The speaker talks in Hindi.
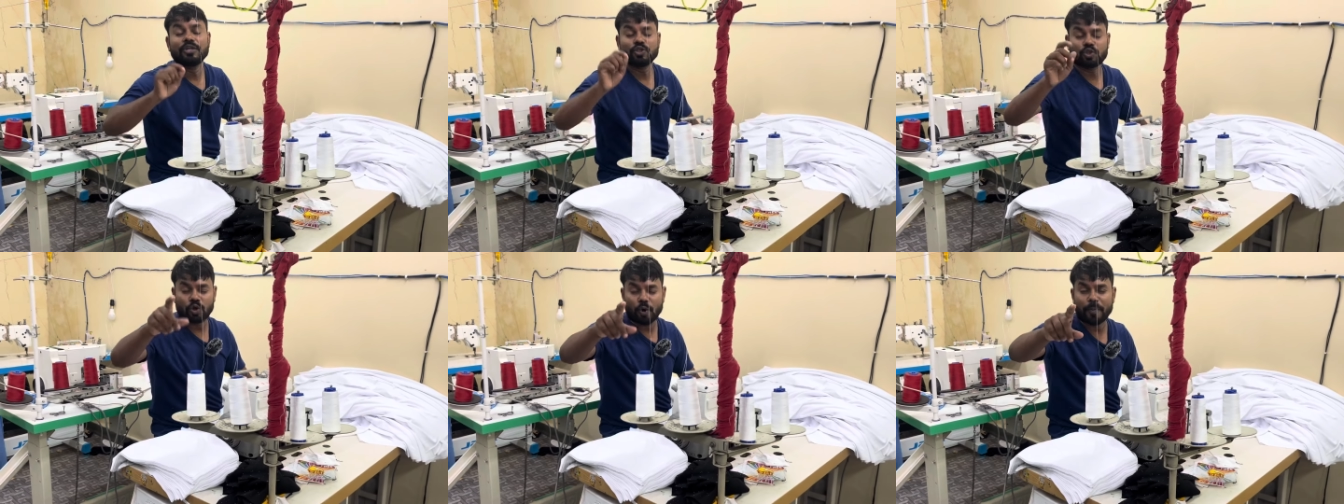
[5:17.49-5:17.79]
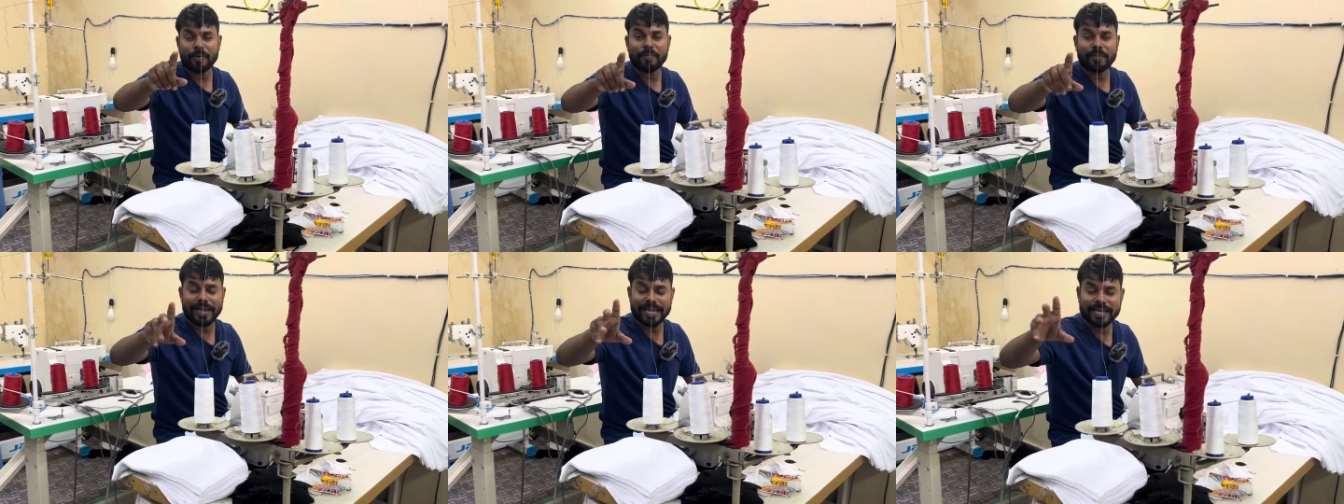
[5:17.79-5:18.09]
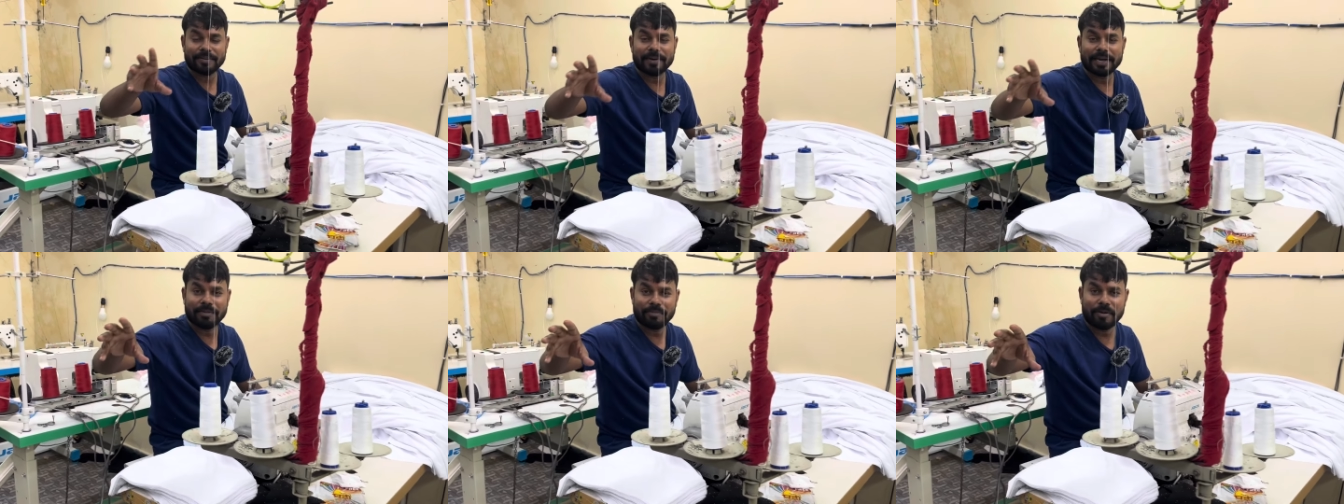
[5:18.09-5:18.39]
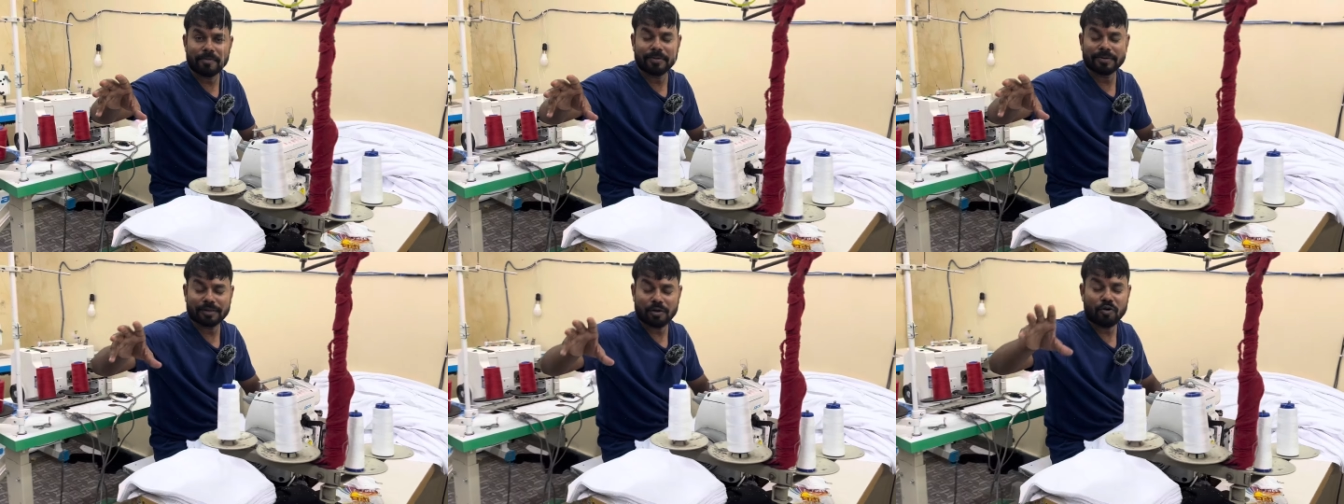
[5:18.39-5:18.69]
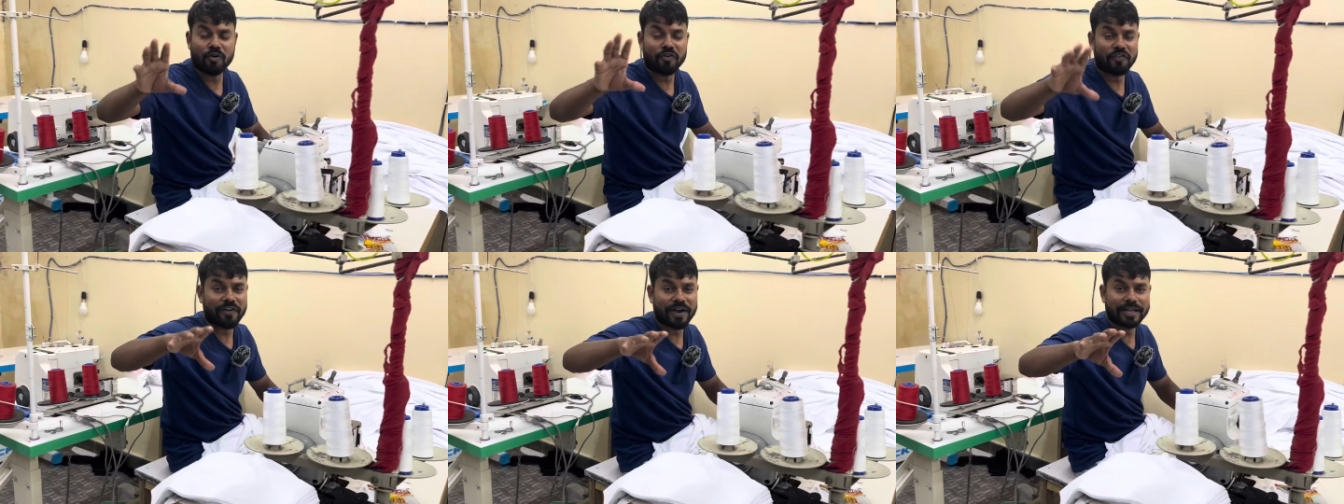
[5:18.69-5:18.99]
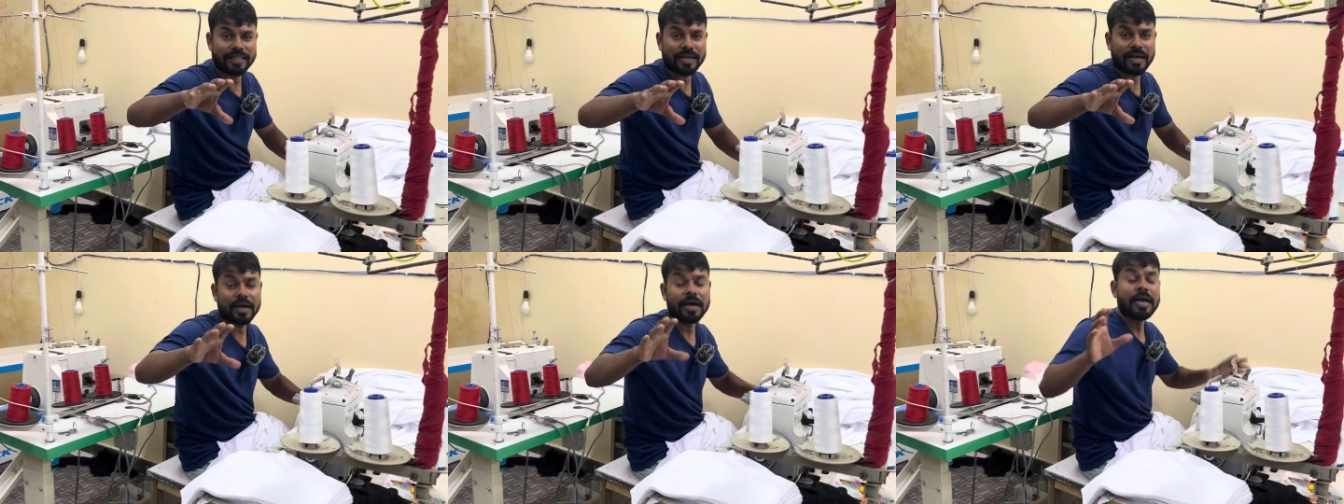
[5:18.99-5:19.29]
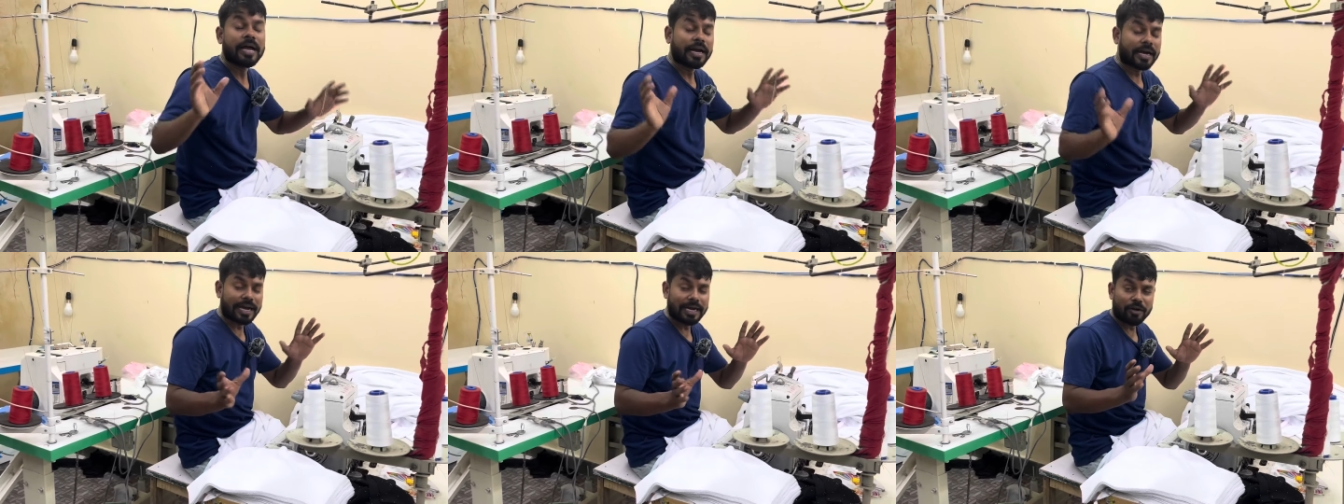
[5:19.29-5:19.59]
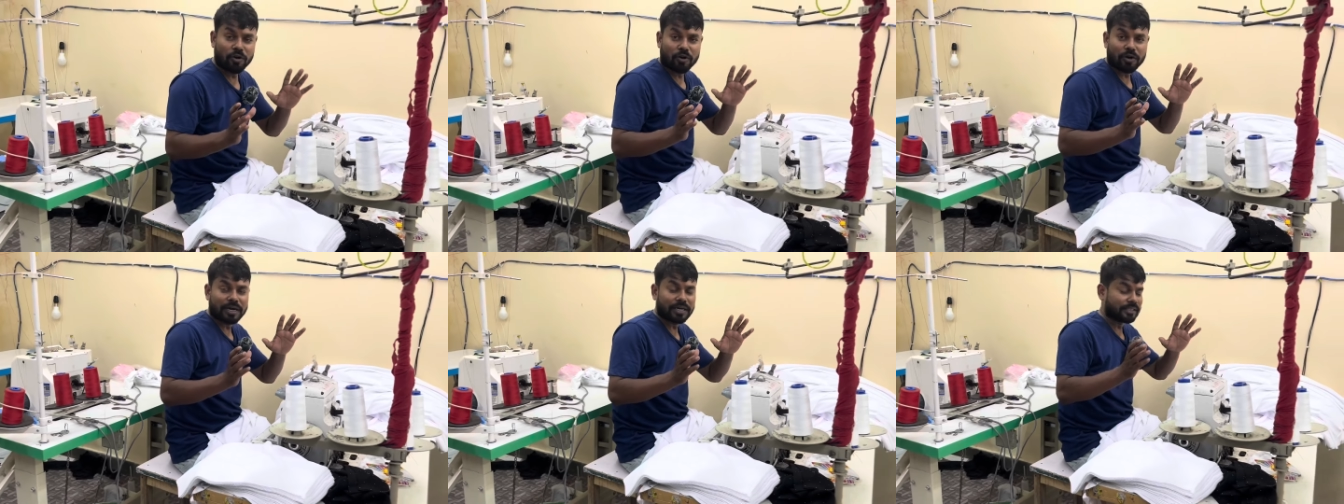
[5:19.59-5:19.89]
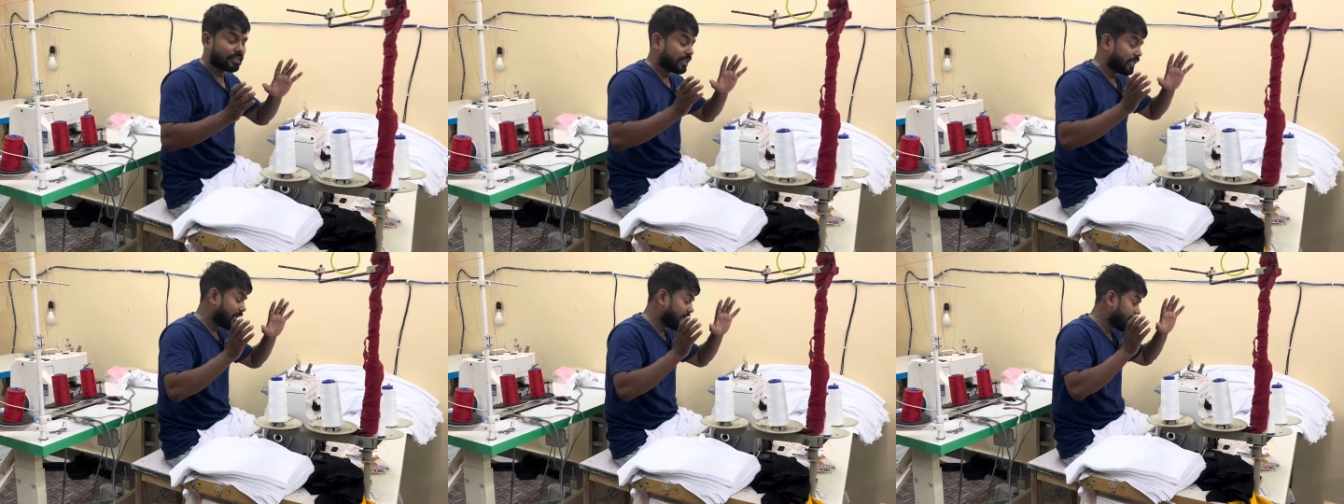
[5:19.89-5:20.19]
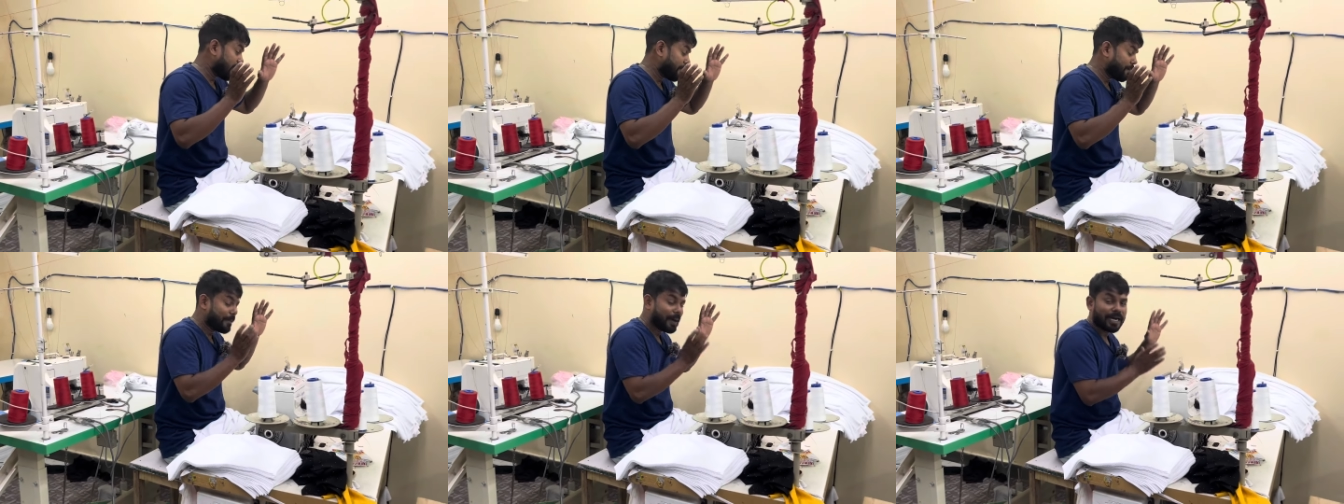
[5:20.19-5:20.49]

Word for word: सोफीफाई के बारे में बताऊंगा फायदा कई लोग करते हैं कि